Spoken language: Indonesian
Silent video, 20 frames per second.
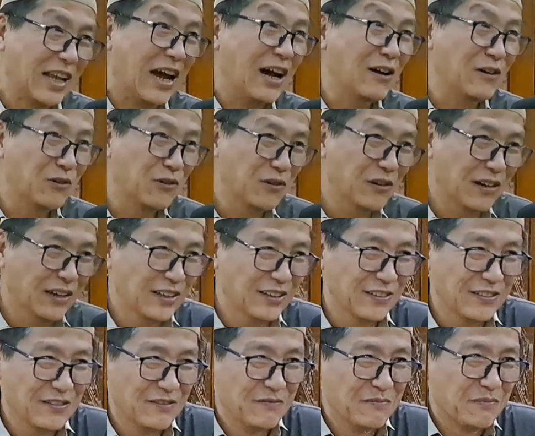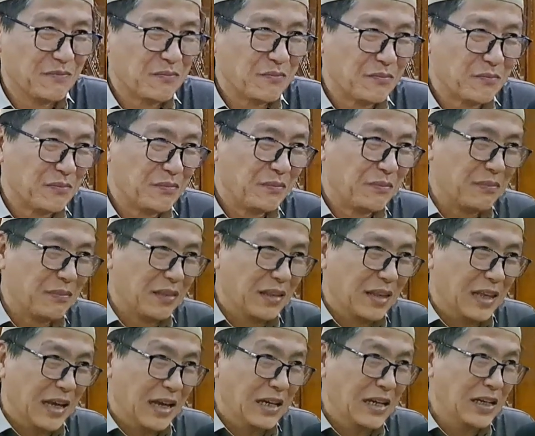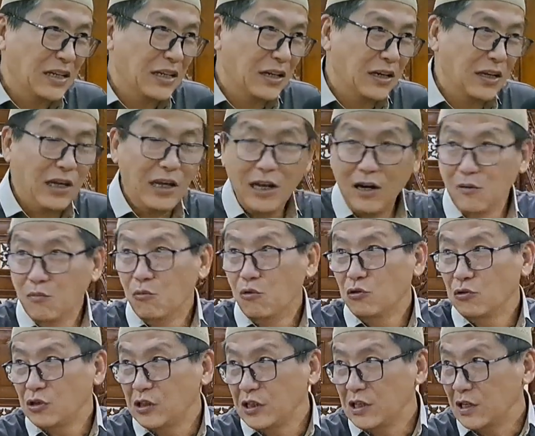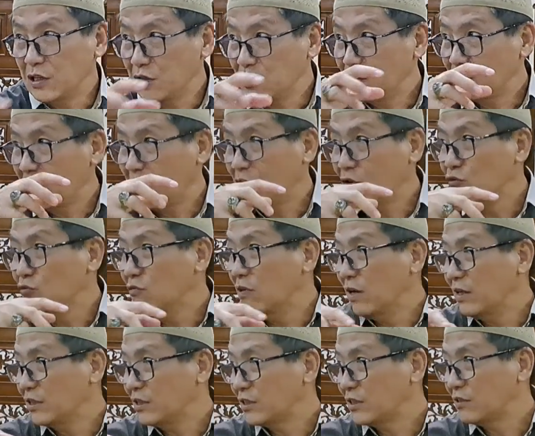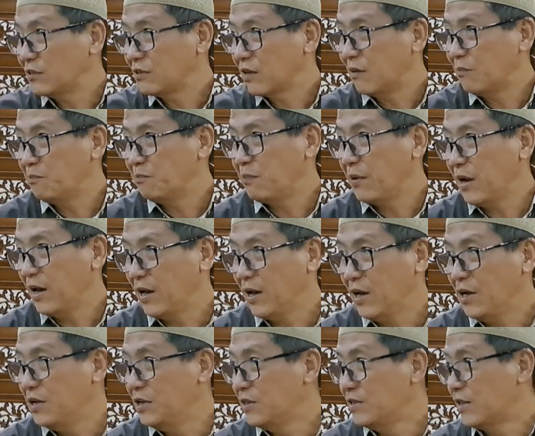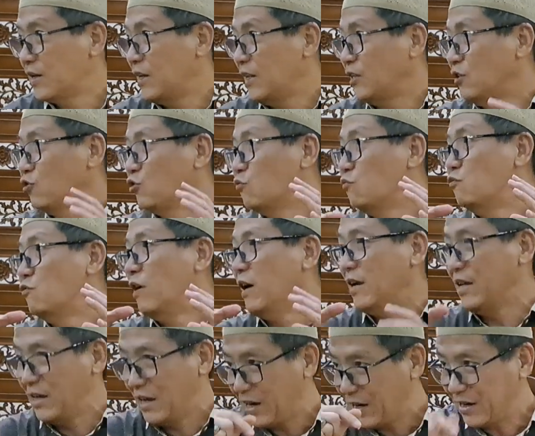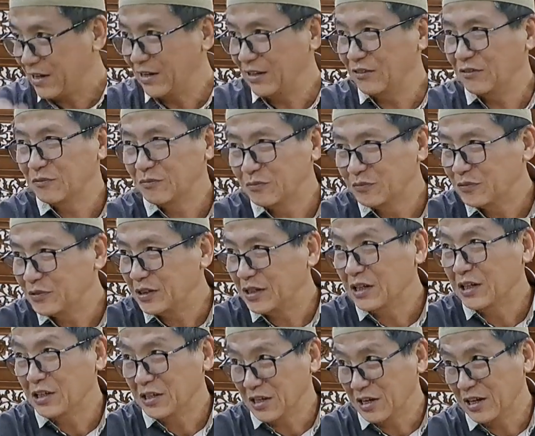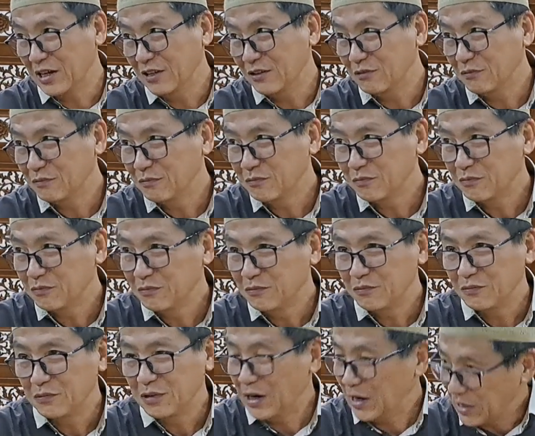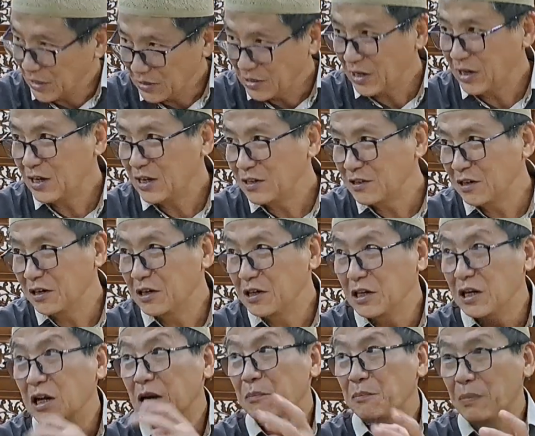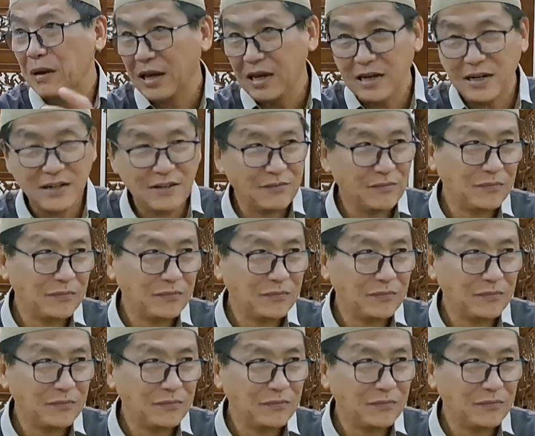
tanggung gitu. Ya ini jadi ilmu singkatnya sangat luas. Kepengen ditelan semuanya. Singkatnya gitu. Nggak ketelan jadi dilepein.